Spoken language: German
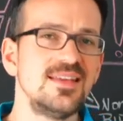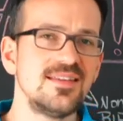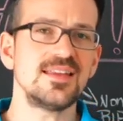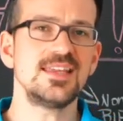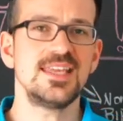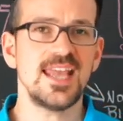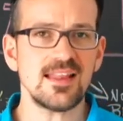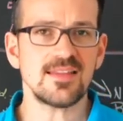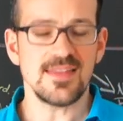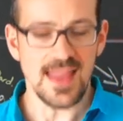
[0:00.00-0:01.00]
die sind
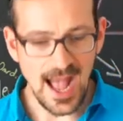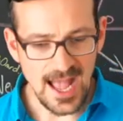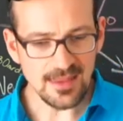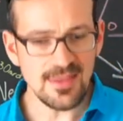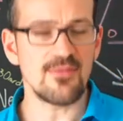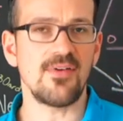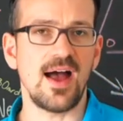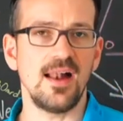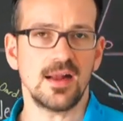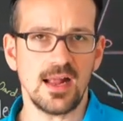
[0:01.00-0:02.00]
jetzt nach der
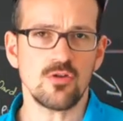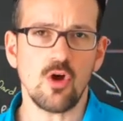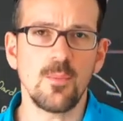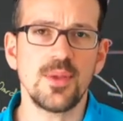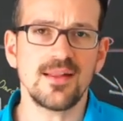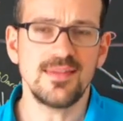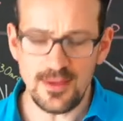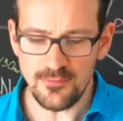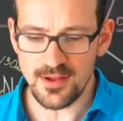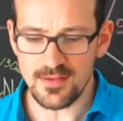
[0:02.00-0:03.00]
Wahl, ganz
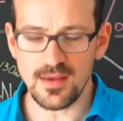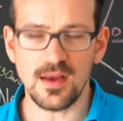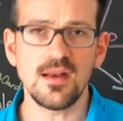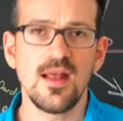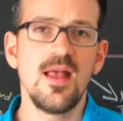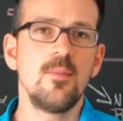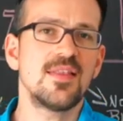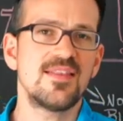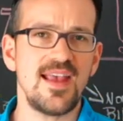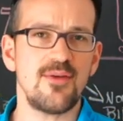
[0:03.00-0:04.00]
objektiv gesehen,
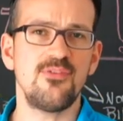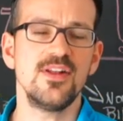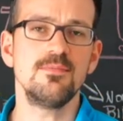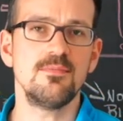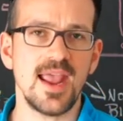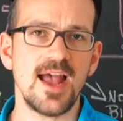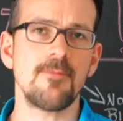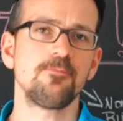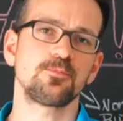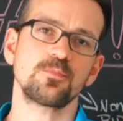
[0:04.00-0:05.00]
mit sehr viel
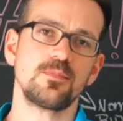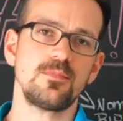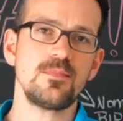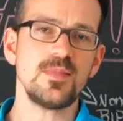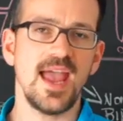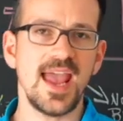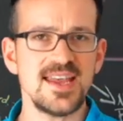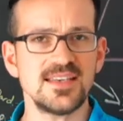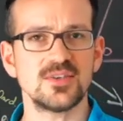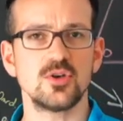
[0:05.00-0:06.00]
mehr
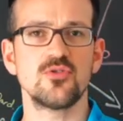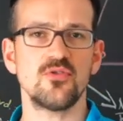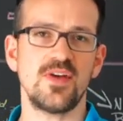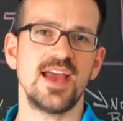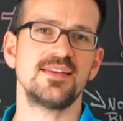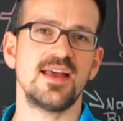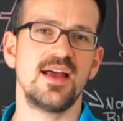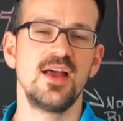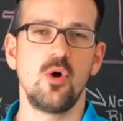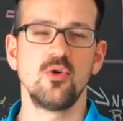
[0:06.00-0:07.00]
Hate und so
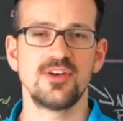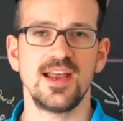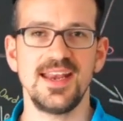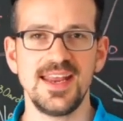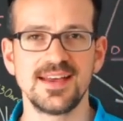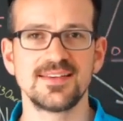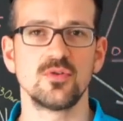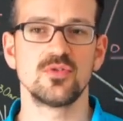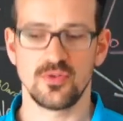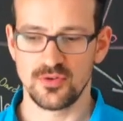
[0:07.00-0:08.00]
weiter unterlegt
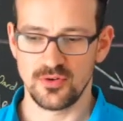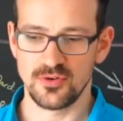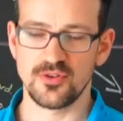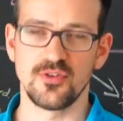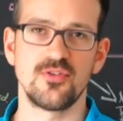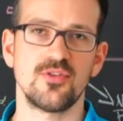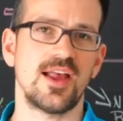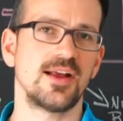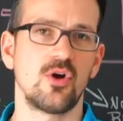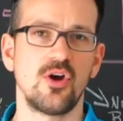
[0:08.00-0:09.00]
und, und, und, und
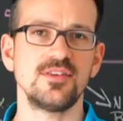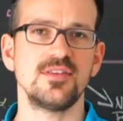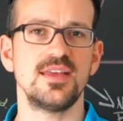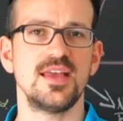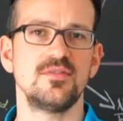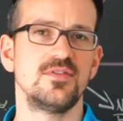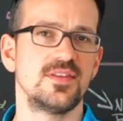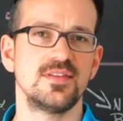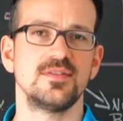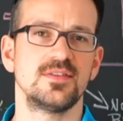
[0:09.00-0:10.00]
sozusagen Leuten, die irgendwie
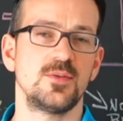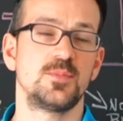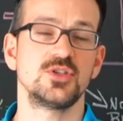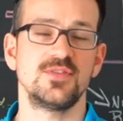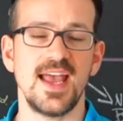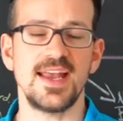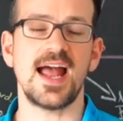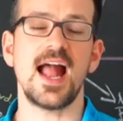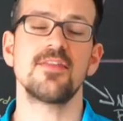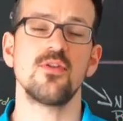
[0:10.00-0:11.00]
sich beschweren,
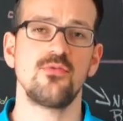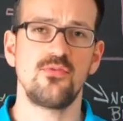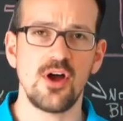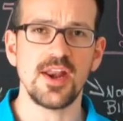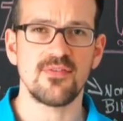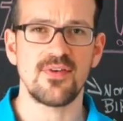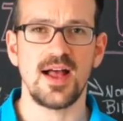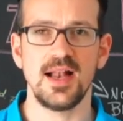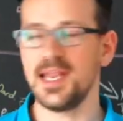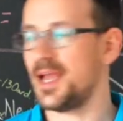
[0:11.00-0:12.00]
als noch vor der
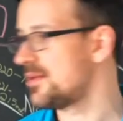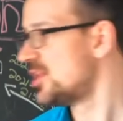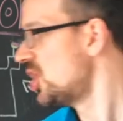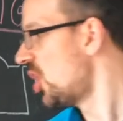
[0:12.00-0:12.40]
Wahl. Ja?